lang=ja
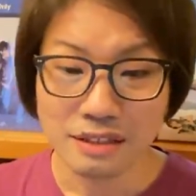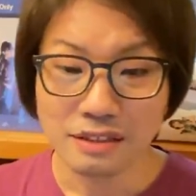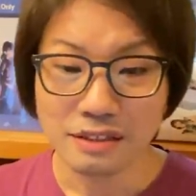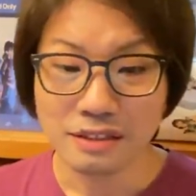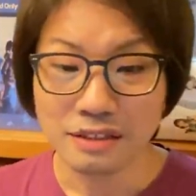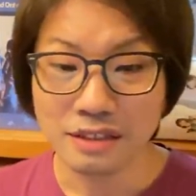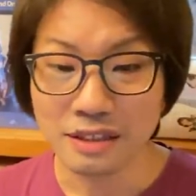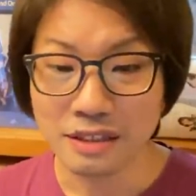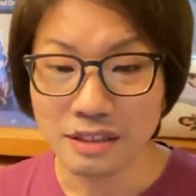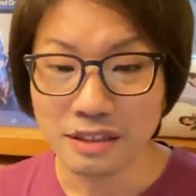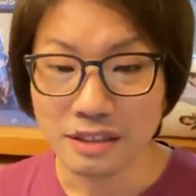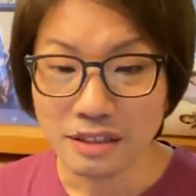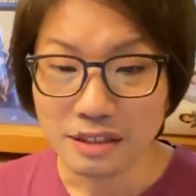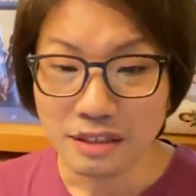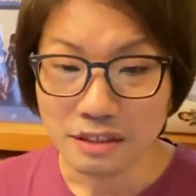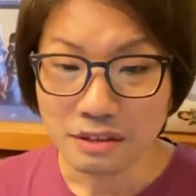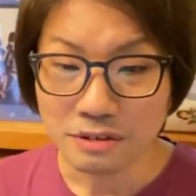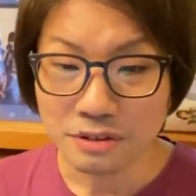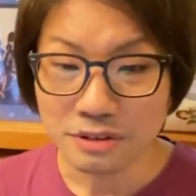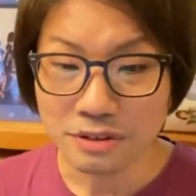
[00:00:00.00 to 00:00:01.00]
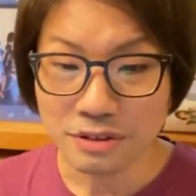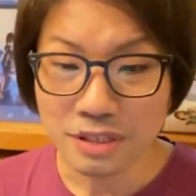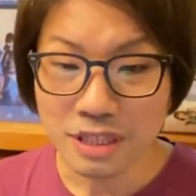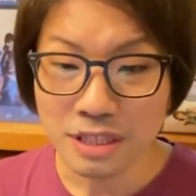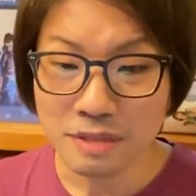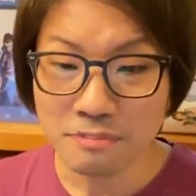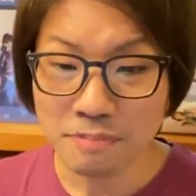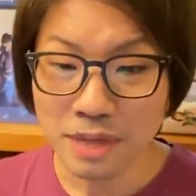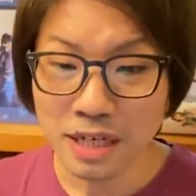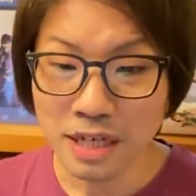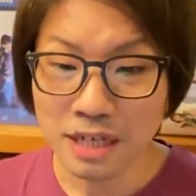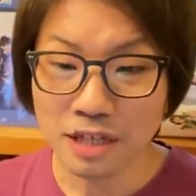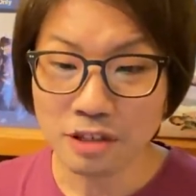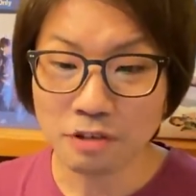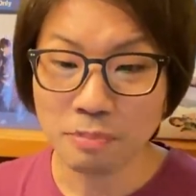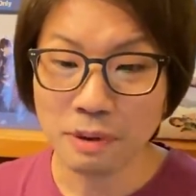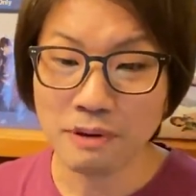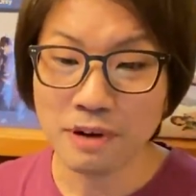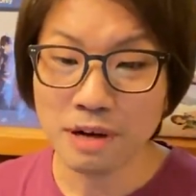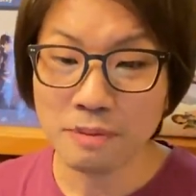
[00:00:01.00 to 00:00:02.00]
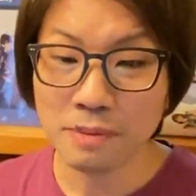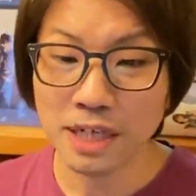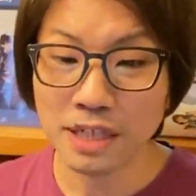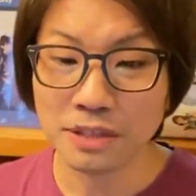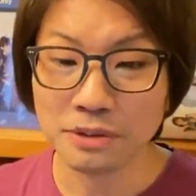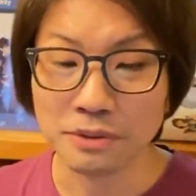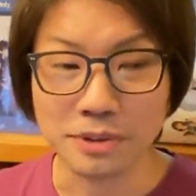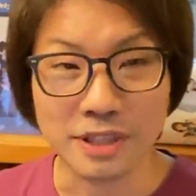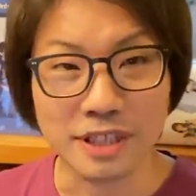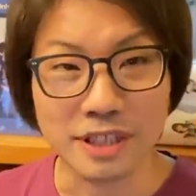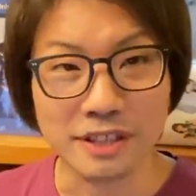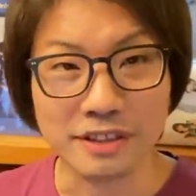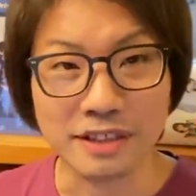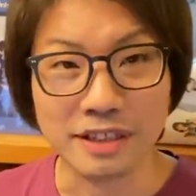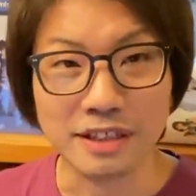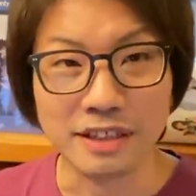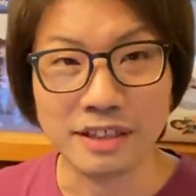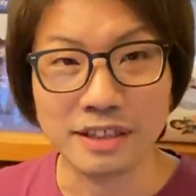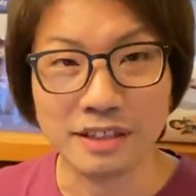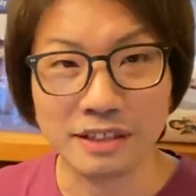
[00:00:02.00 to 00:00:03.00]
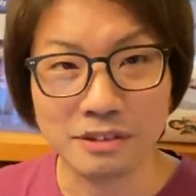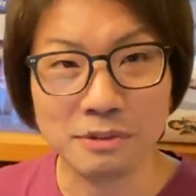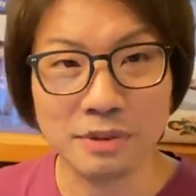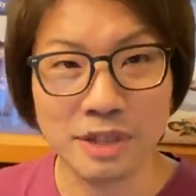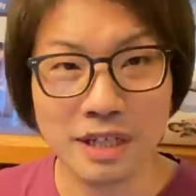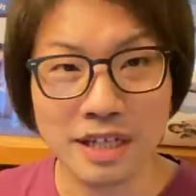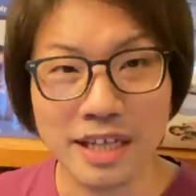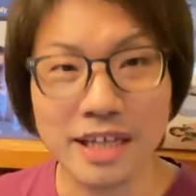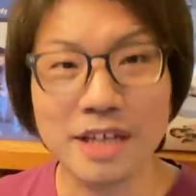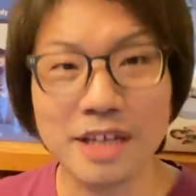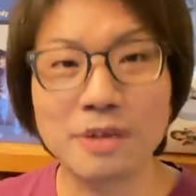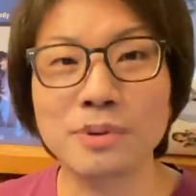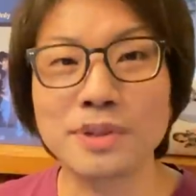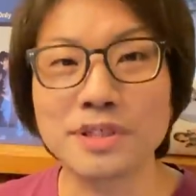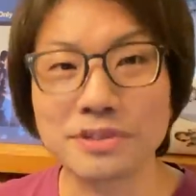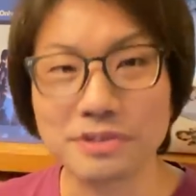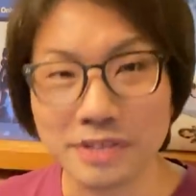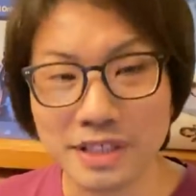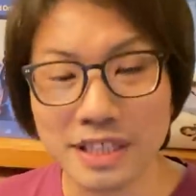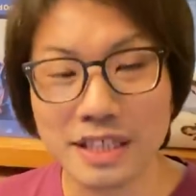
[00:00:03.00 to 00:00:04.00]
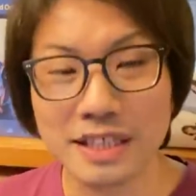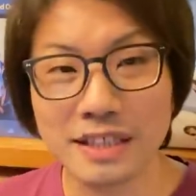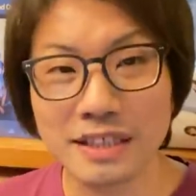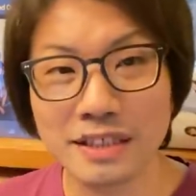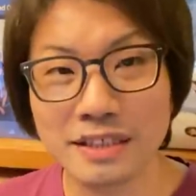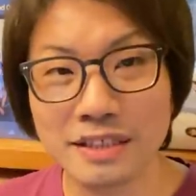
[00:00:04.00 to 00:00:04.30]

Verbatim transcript: で、ツインバラード、パワーバラードという言い方、これ英語ですよね。